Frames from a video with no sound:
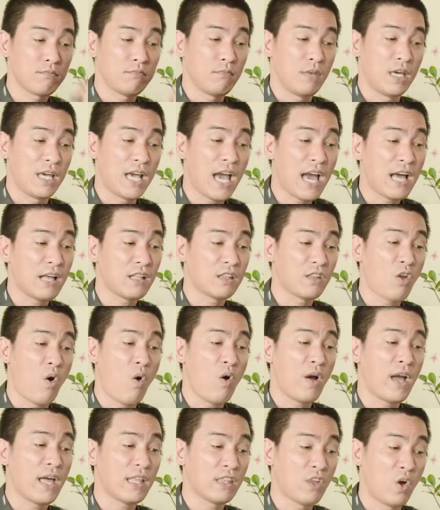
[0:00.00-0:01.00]
bị khắc
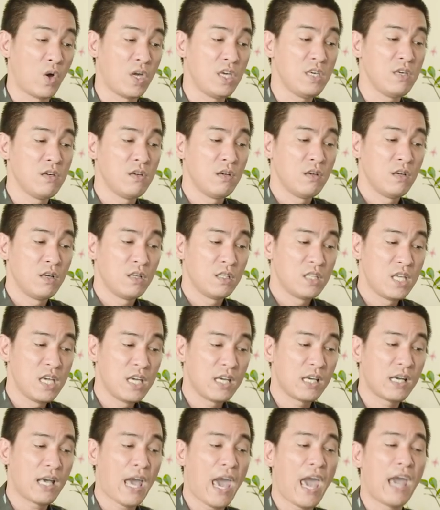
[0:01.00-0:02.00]
thổ khắc thủy
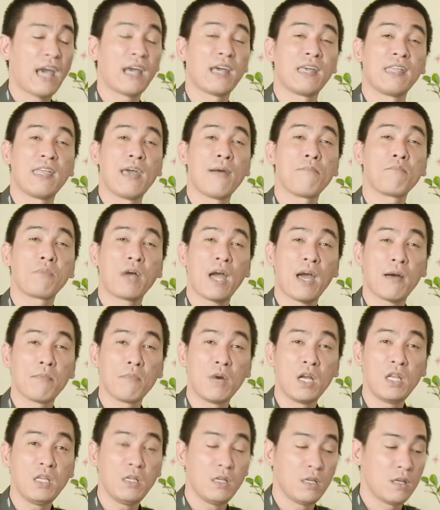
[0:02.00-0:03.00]
thiên can nhâm khắc
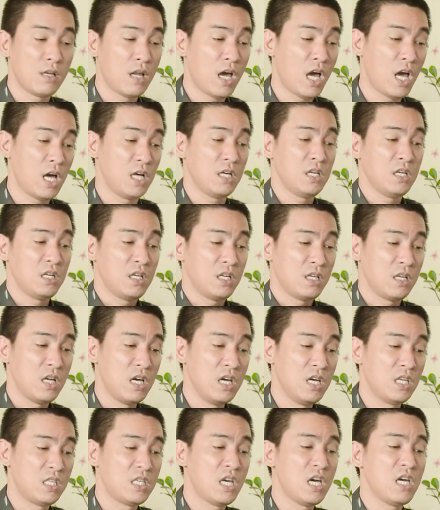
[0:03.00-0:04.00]
bính ha
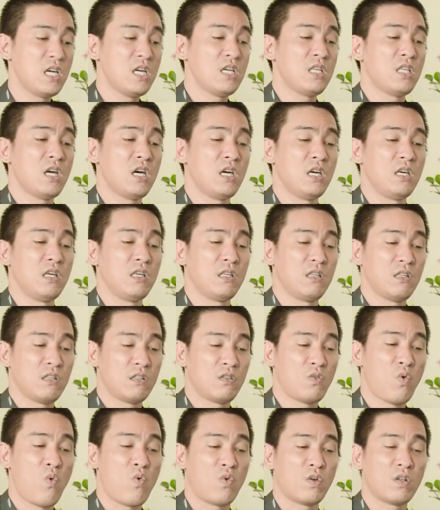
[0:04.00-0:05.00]
địa chi thì
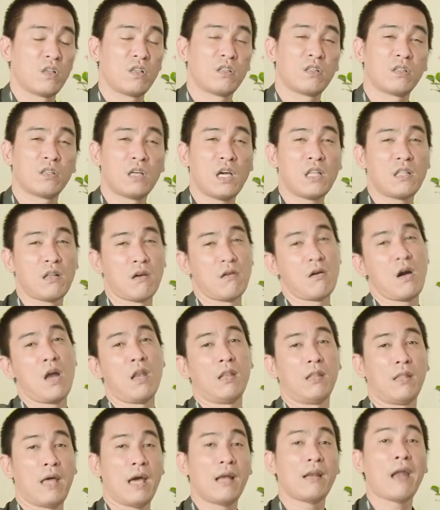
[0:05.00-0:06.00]
thuộc cái tự
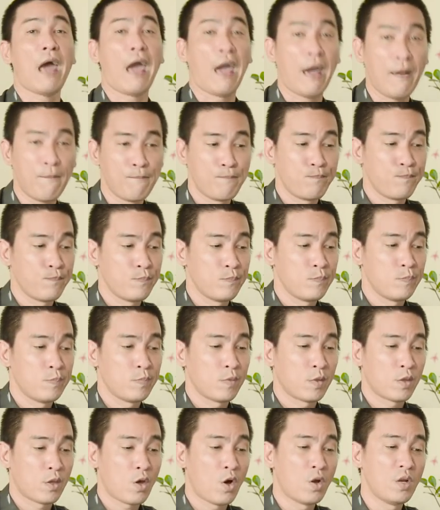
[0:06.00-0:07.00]
hình tháng đẻ
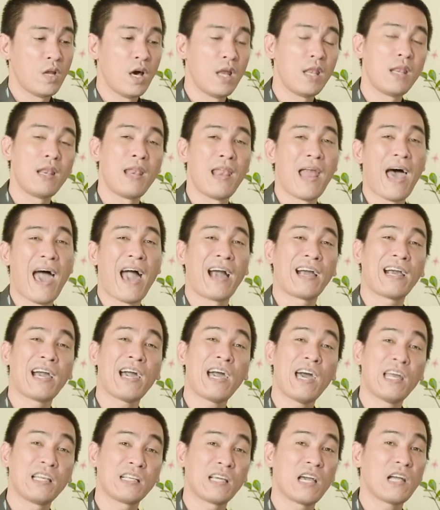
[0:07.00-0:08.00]
cho nên là các
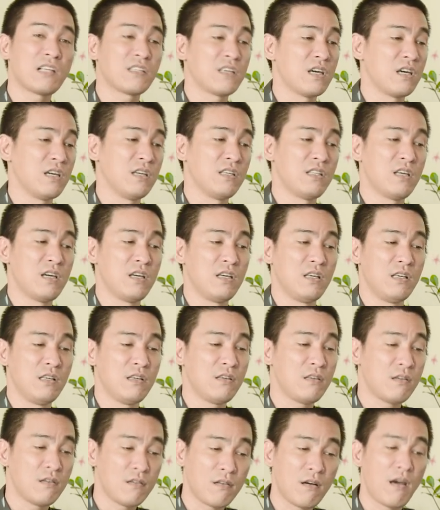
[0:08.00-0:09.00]
anh các chị thì
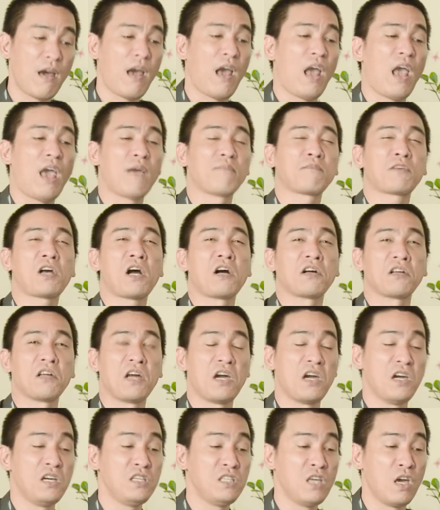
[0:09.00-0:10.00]
em cần
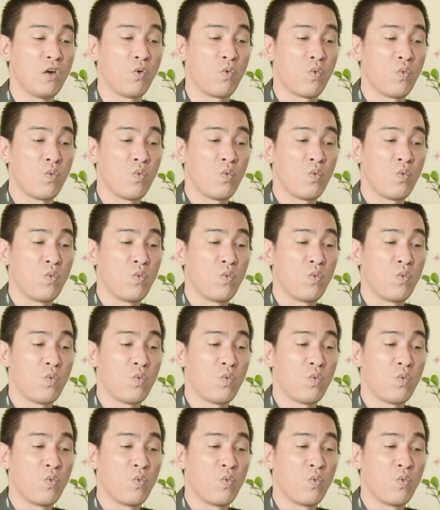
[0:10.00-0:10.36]
để ý nhiều